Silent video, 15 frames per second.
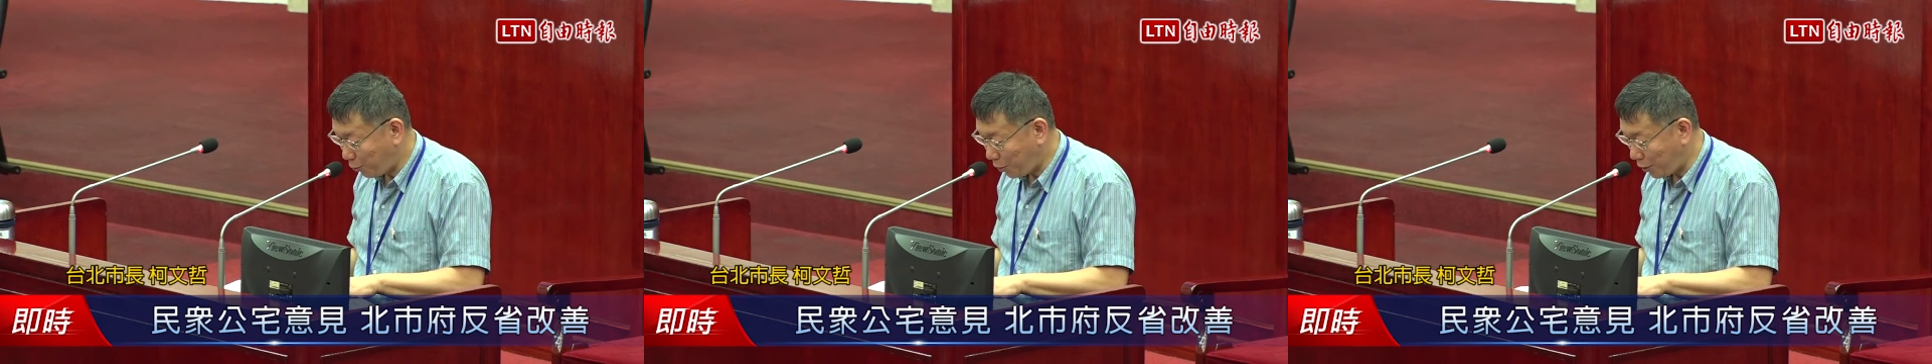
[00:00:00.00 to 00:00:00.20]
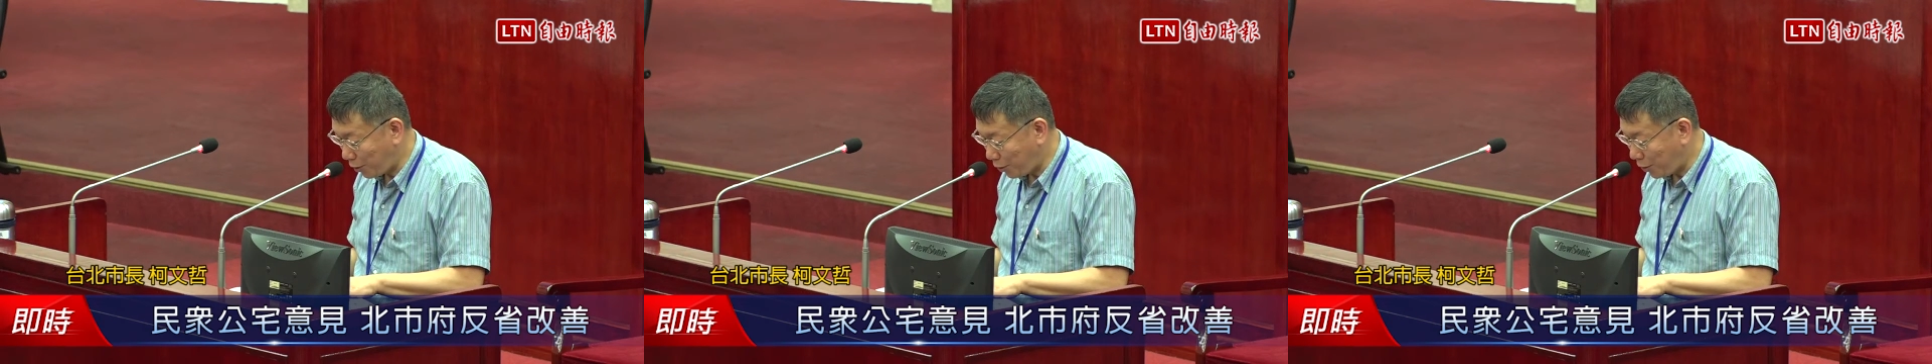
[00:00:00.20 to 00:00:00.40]

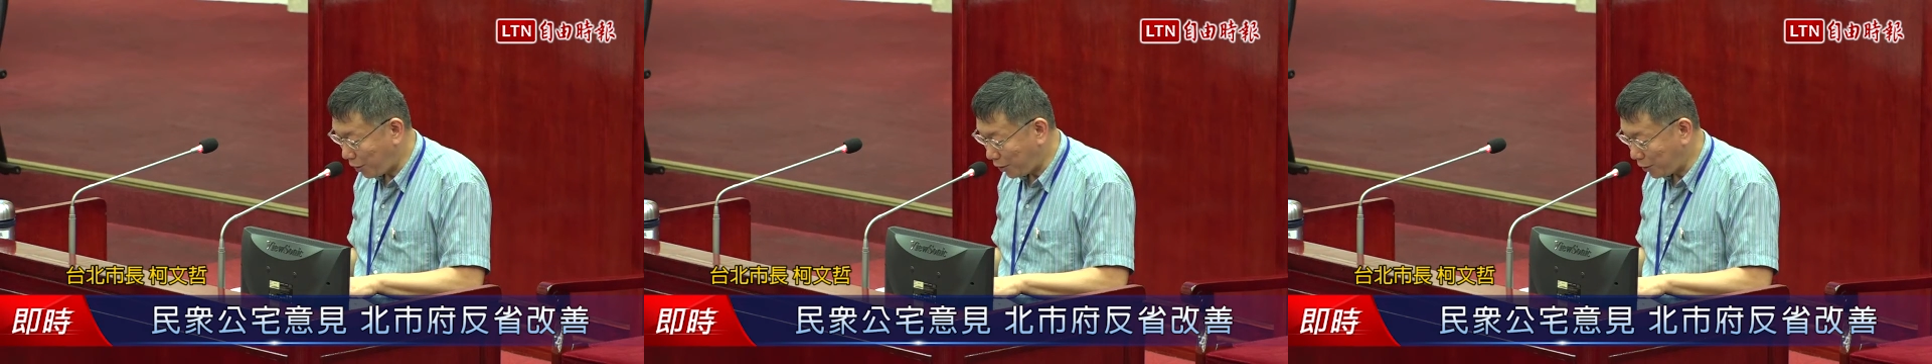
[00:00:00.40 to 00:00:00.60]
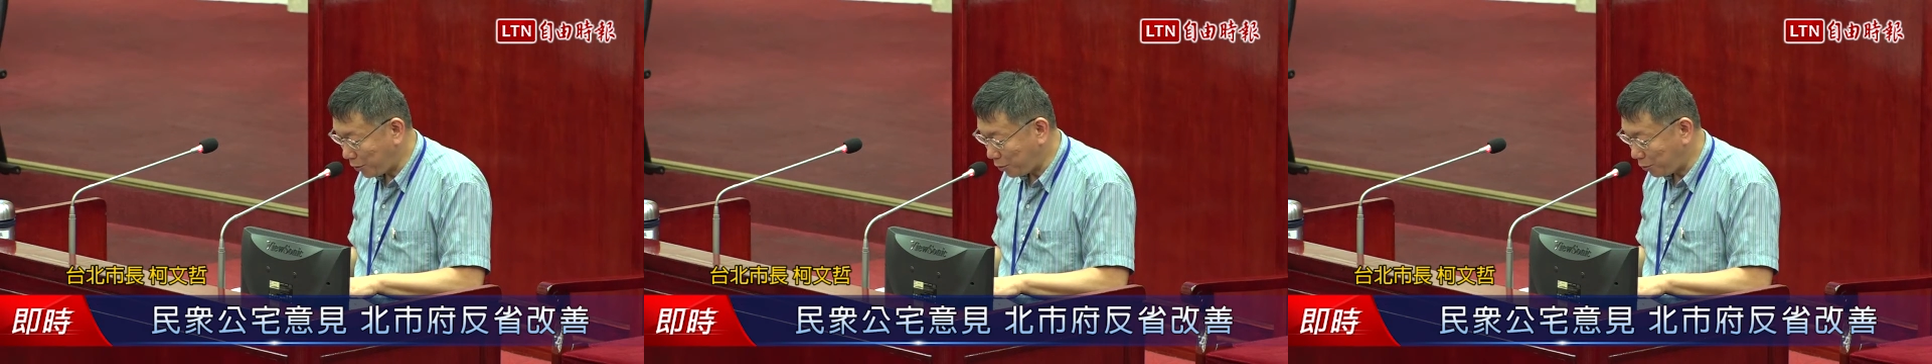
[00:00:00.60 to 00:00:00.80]
对荷
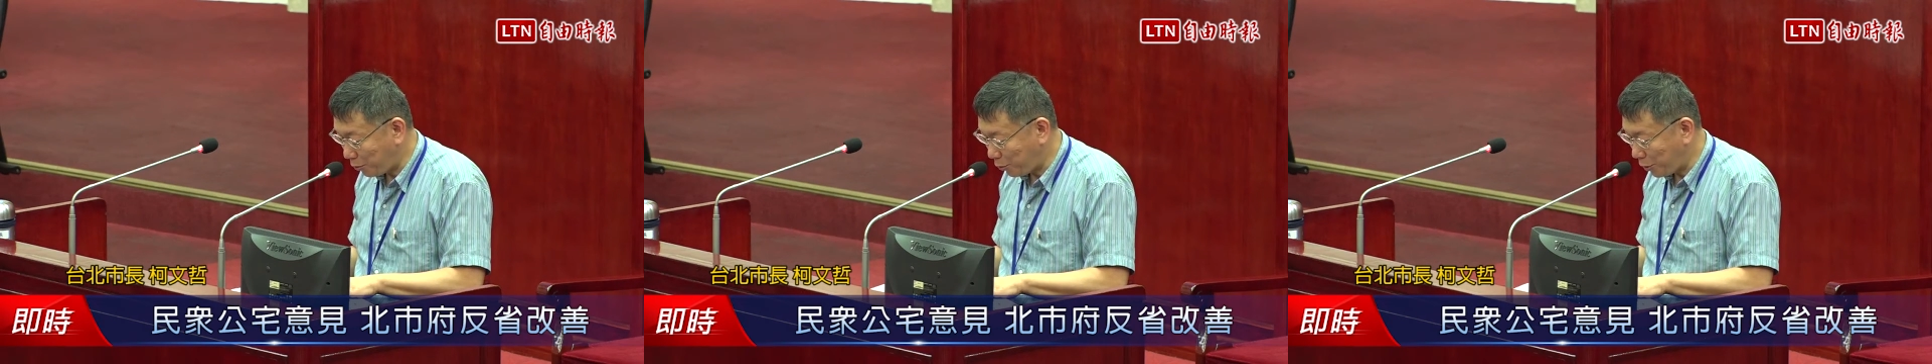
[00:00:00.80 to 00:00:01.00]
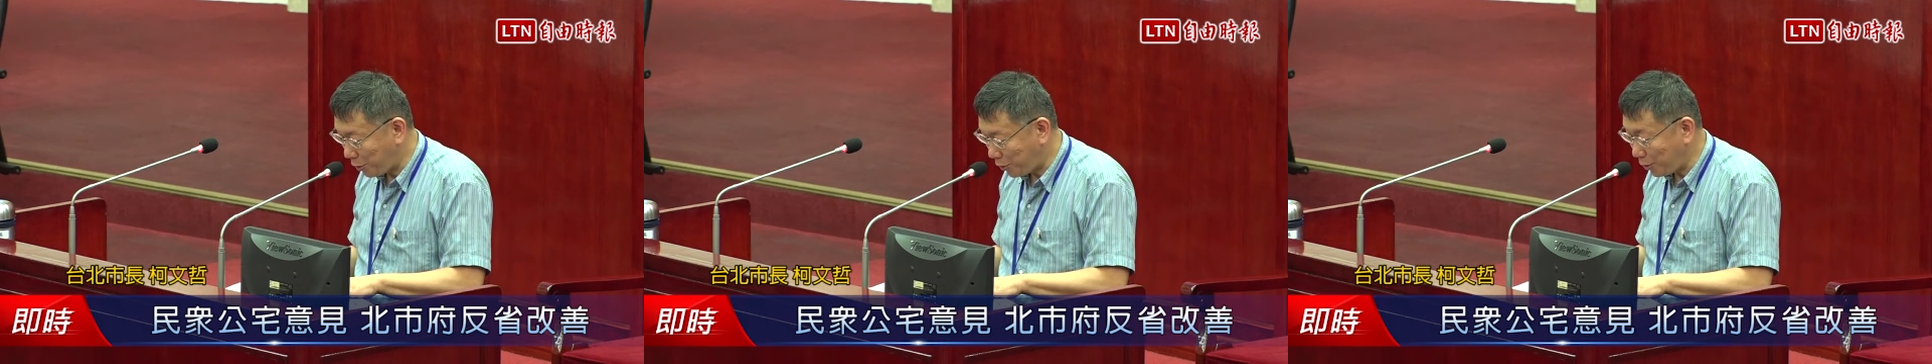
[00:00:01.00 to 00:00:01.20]
兰政府
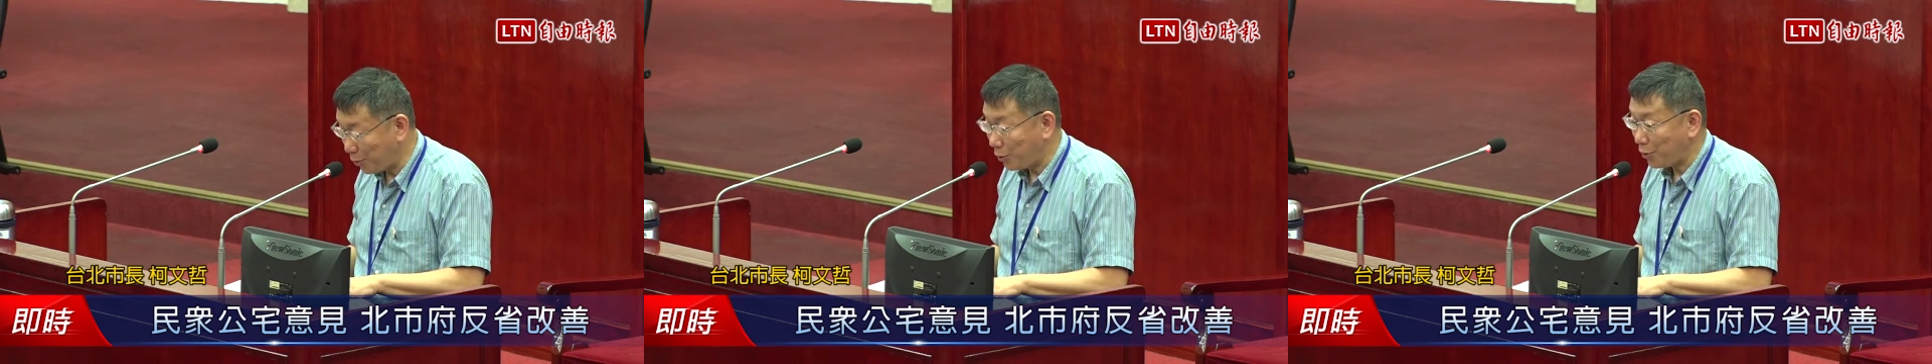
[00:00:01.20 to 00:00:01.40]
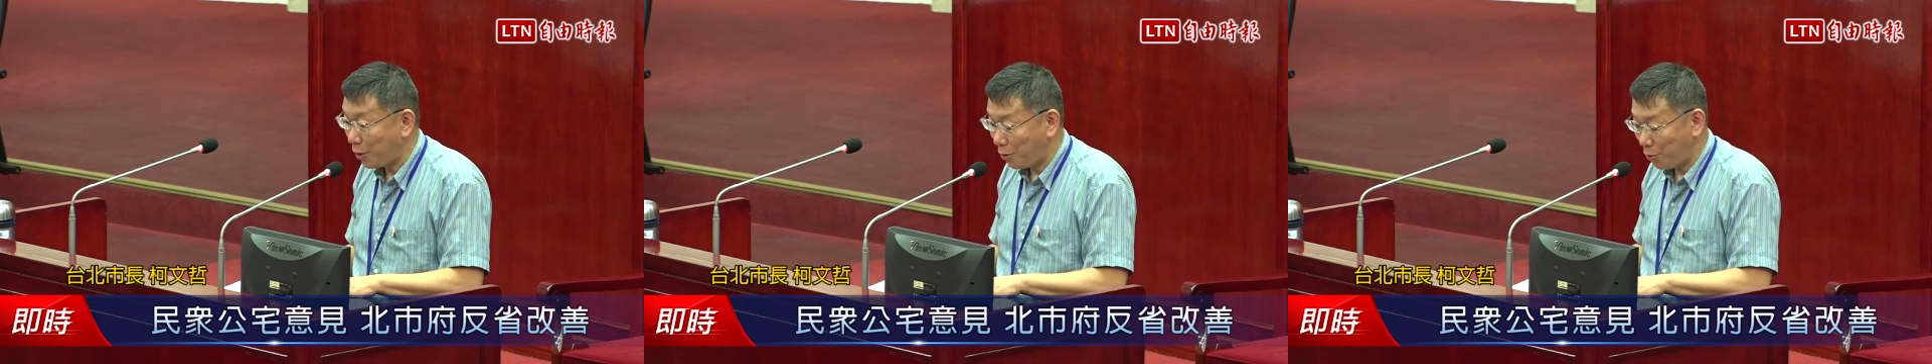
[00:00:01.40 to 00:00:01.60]
对社
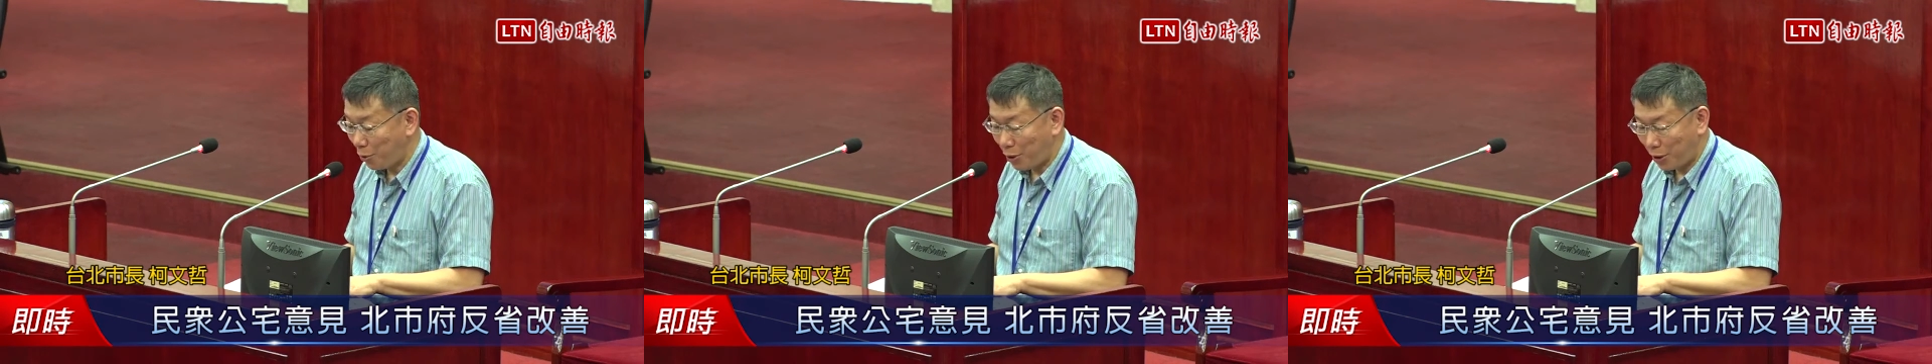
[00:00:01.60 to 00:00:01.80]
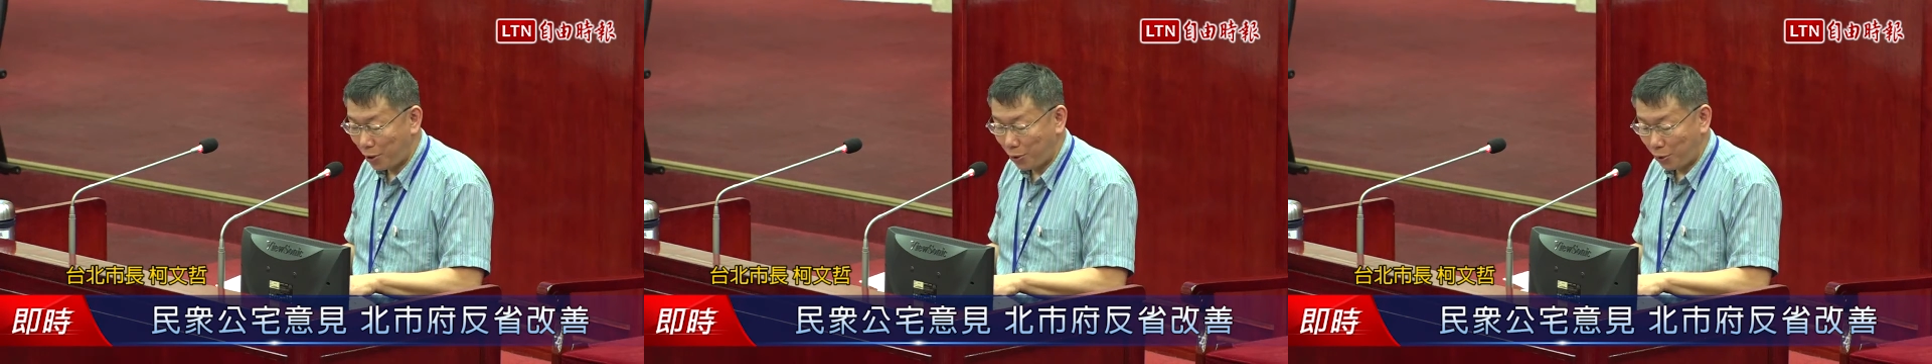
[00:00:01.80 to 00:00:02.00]
子岛
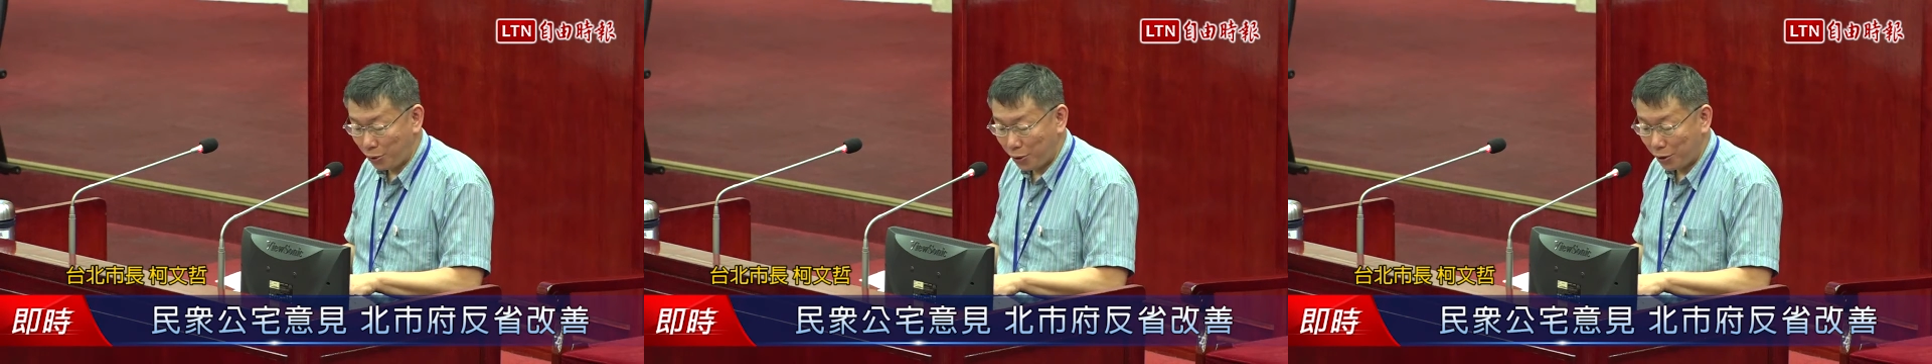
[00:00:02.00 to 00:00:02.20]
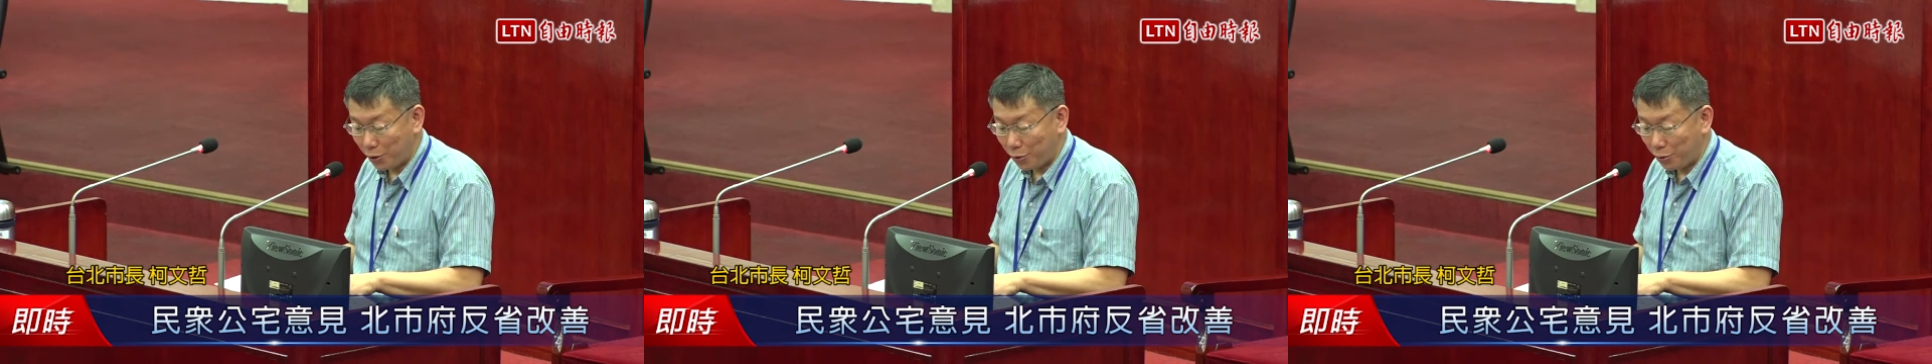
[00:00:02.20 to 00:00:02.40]
非常有
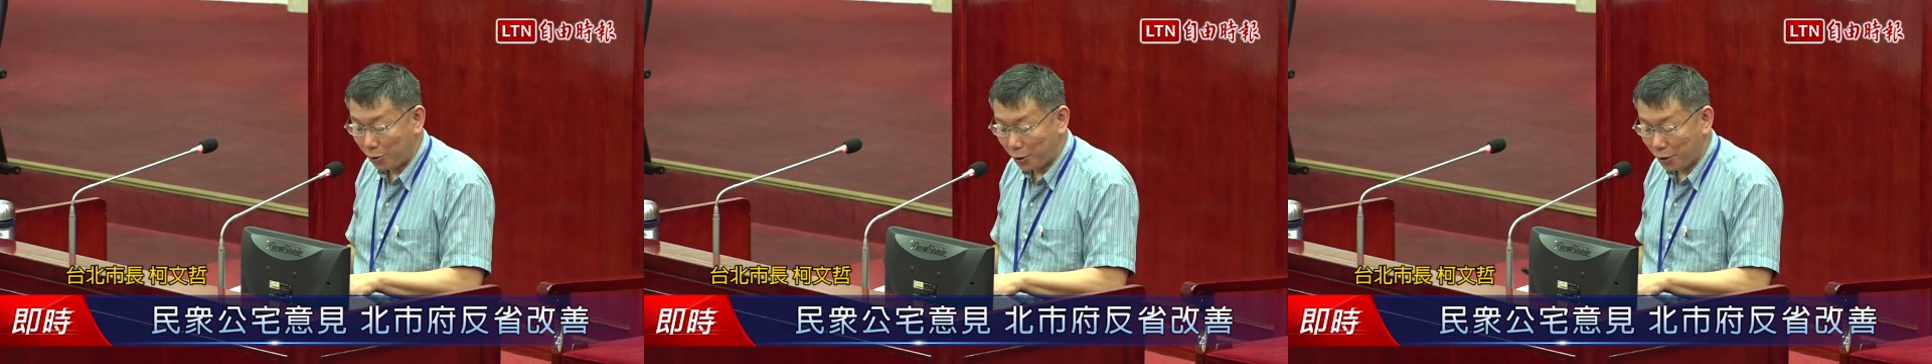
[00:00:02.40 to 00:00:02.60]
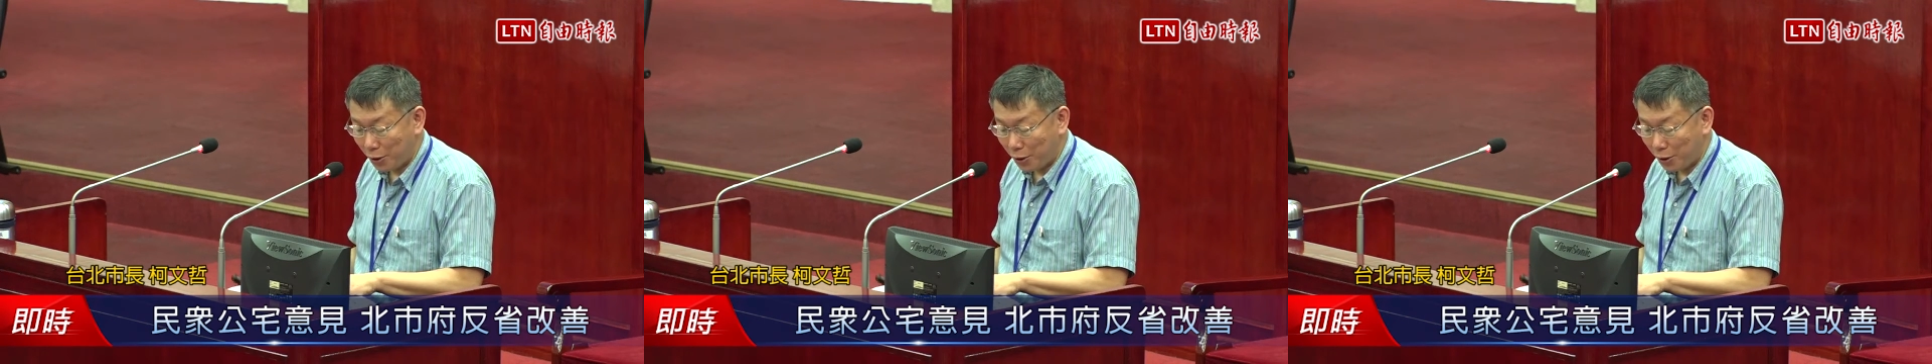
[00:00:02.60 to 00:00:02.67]
兴趣，